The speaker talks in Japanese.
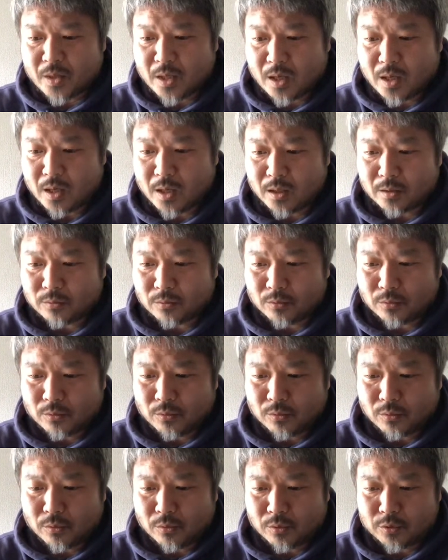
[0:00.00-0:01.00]
あ
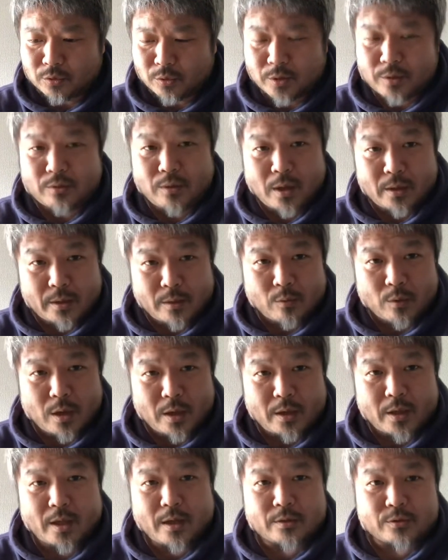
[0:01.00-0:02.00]
のー、それぐらいねお
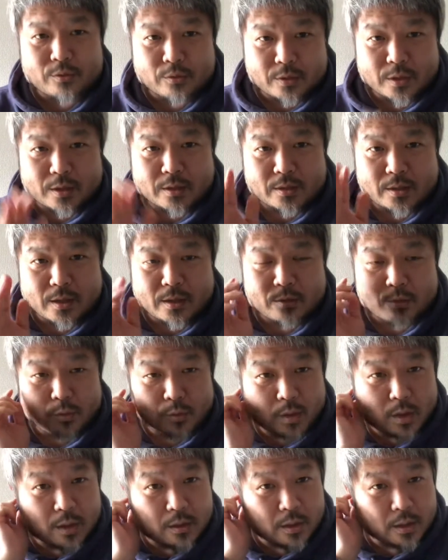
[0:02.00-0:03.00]
金ないですよ全然そっ
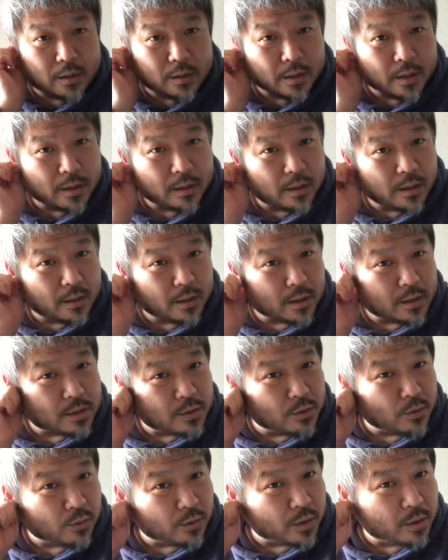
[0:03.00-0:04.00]
からだってやってきた事
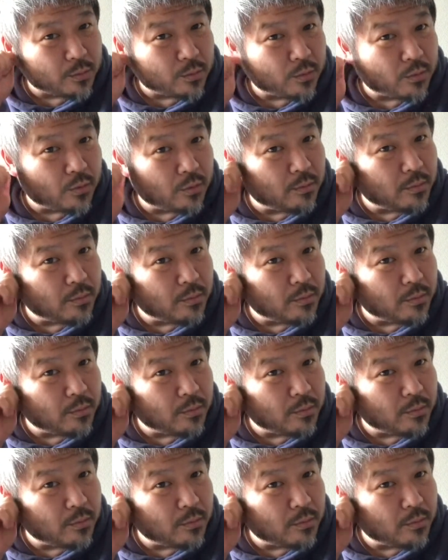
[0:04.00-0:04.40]
業ってもうほ